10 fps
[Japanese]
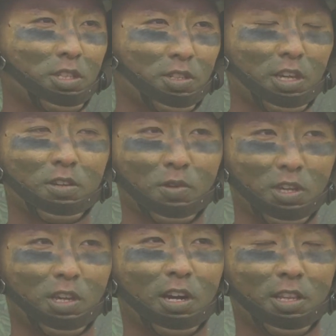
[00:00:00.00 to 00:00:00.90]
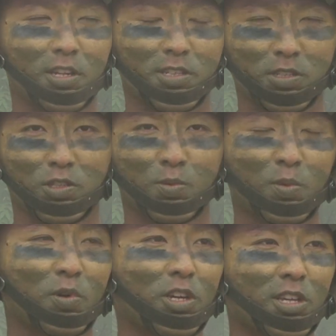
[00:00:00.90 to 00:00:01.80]
次行く時必ず自
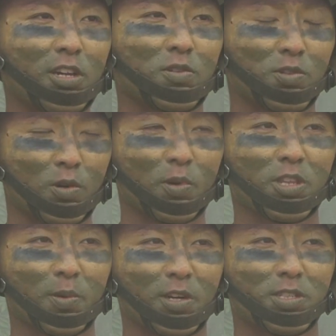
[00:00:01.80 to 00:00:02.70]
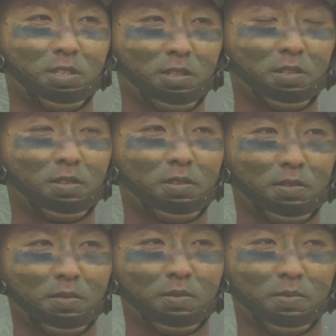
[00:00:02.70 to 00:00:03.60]
分も行きたいとそう思っています
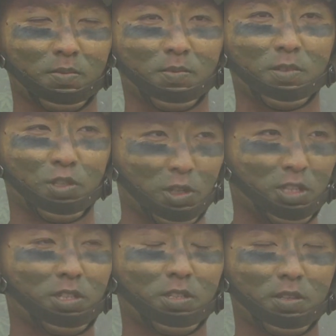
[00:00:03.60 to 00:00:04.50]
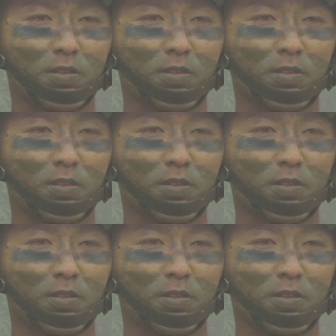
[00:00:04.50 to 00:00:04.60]
以上です